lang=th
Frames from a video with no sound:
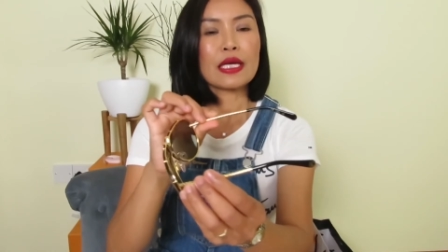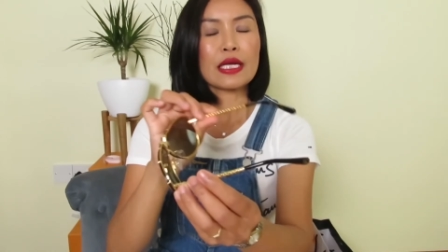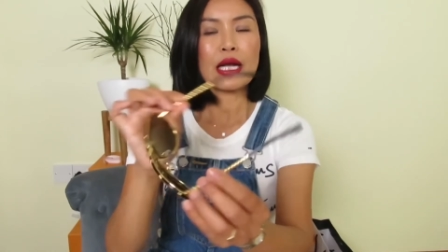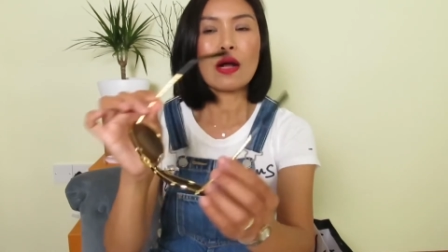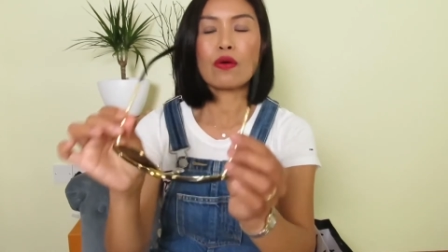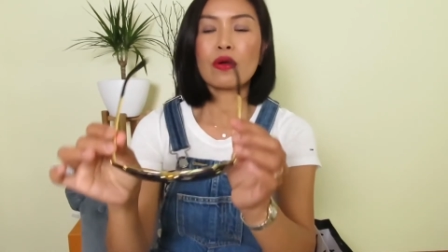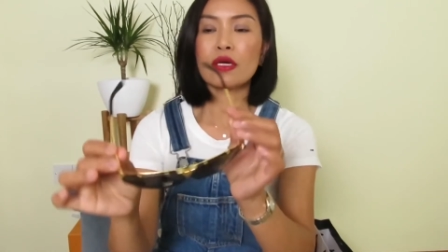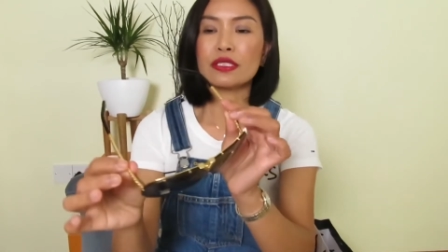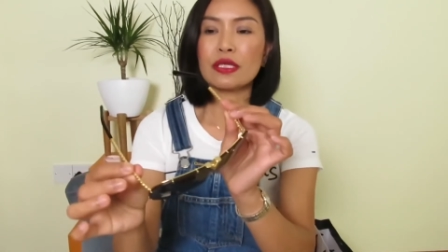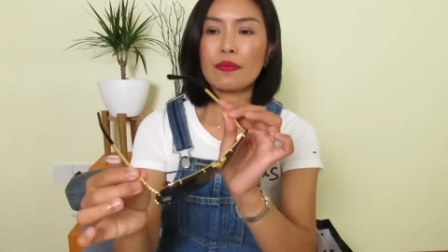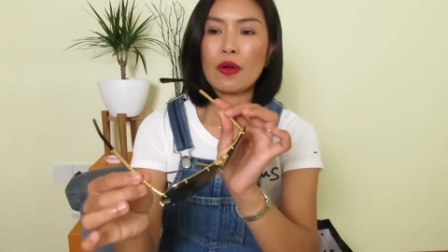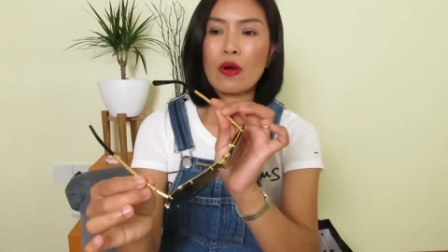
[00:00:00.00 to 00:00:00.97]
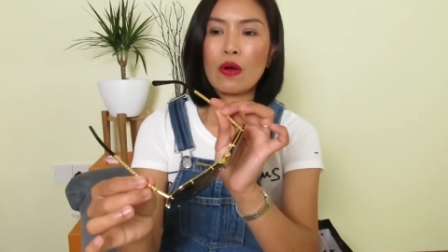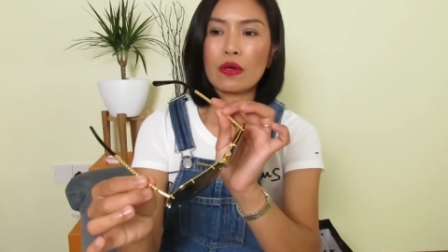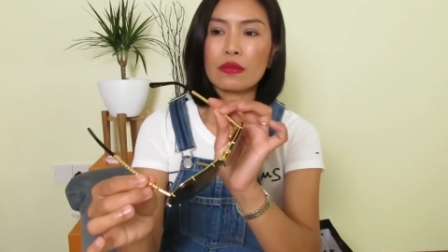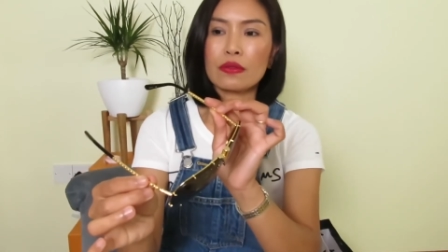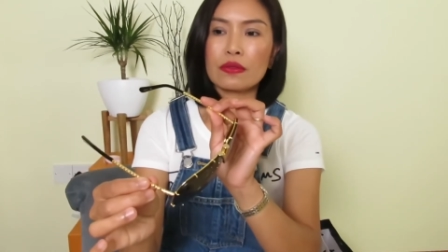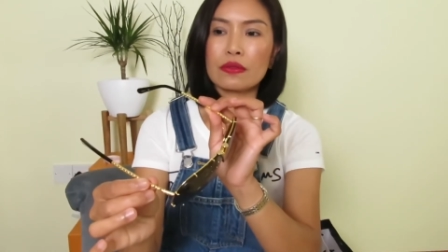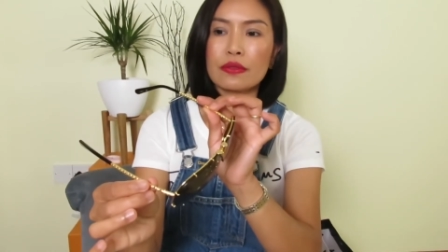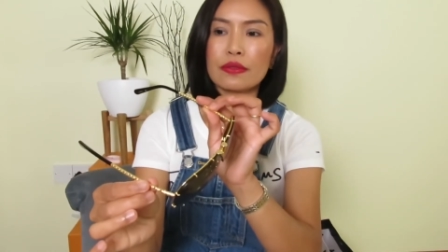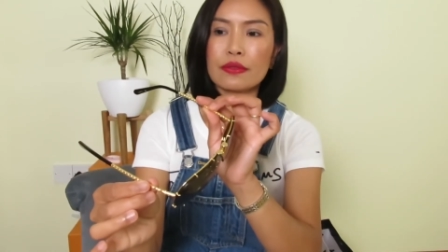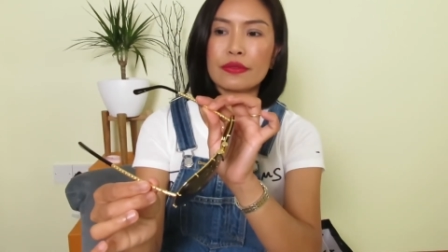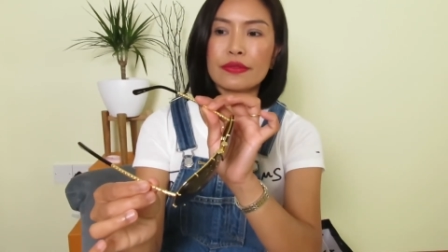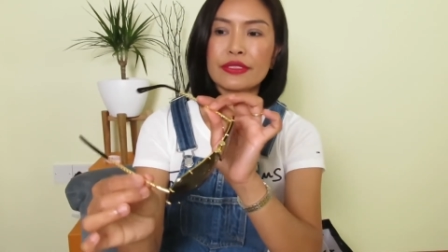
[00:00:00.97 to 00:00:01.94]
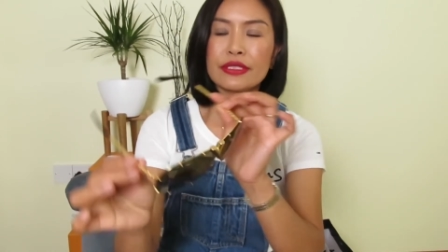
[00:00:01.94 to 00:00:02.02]
เขาก็จะบอก
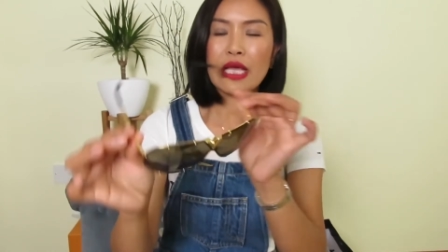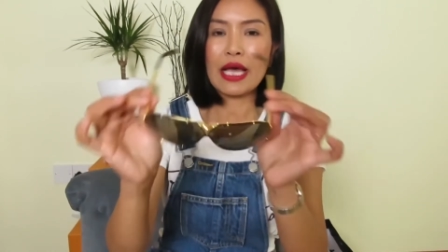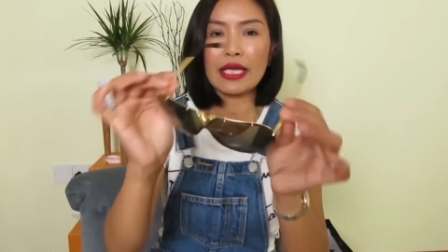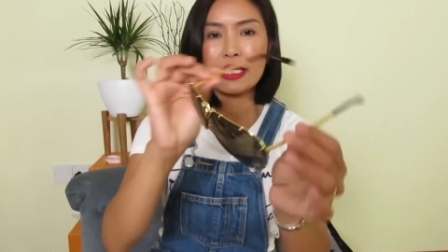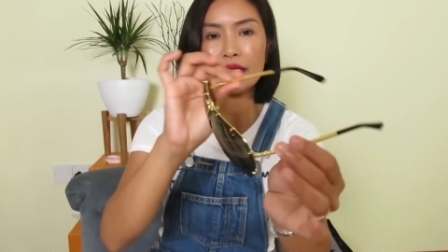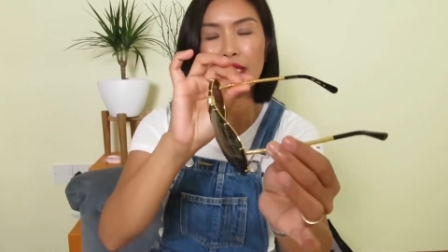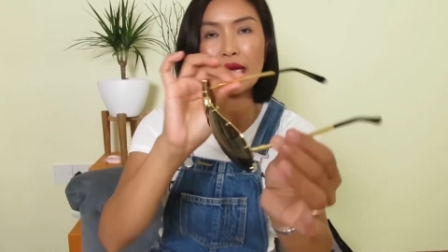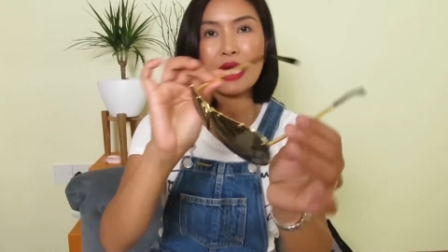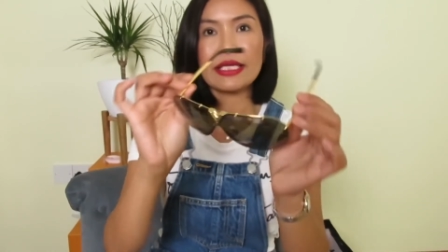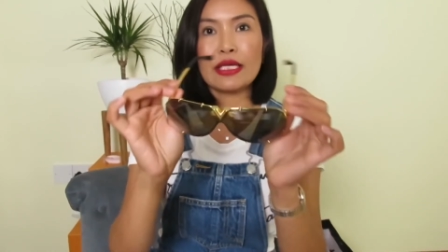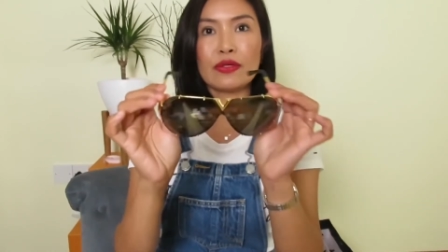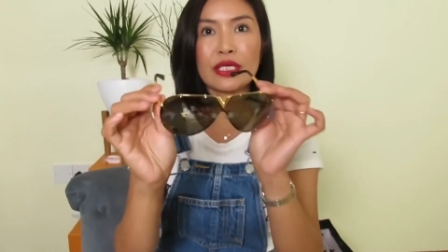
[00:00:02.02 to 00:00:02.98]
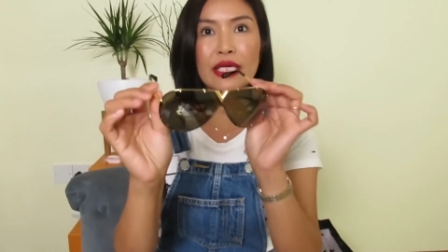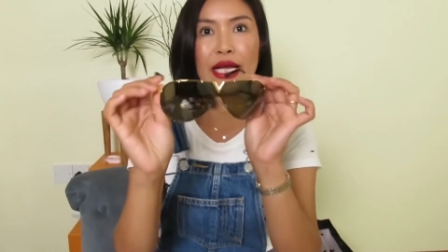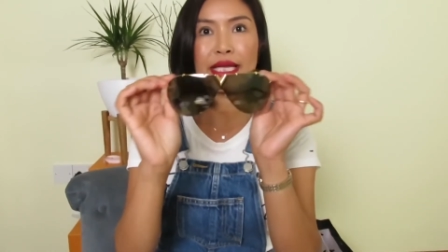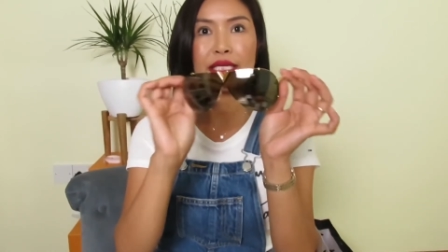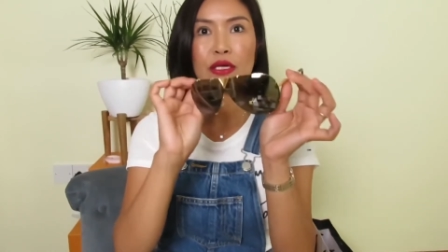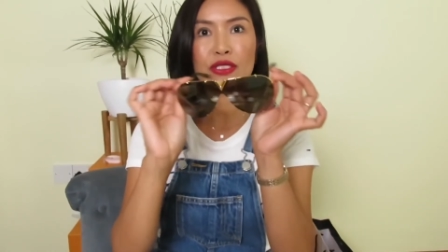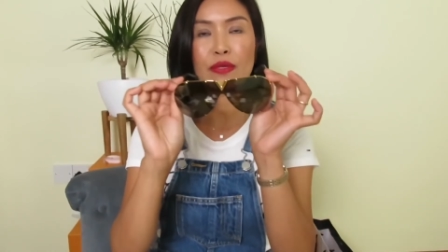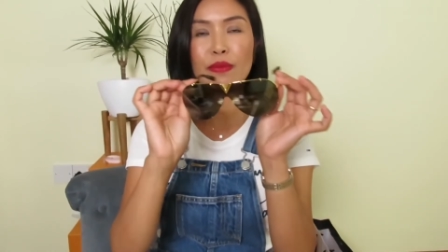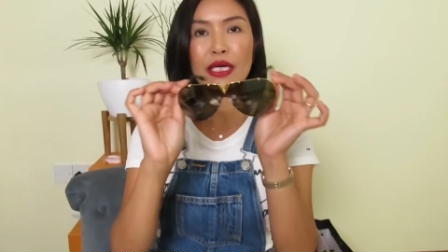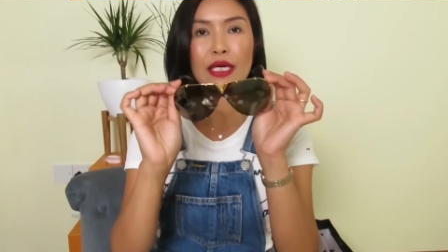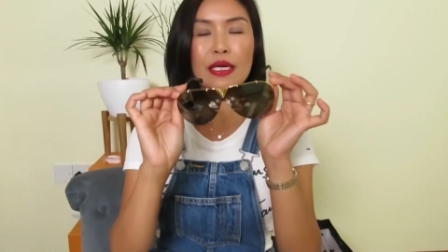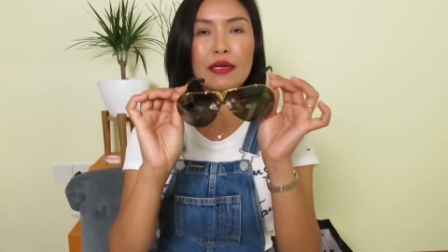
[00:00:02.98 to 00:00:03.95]
ไซส์นะคะเดี๋ยวยังไงเดี๋ยวจะมา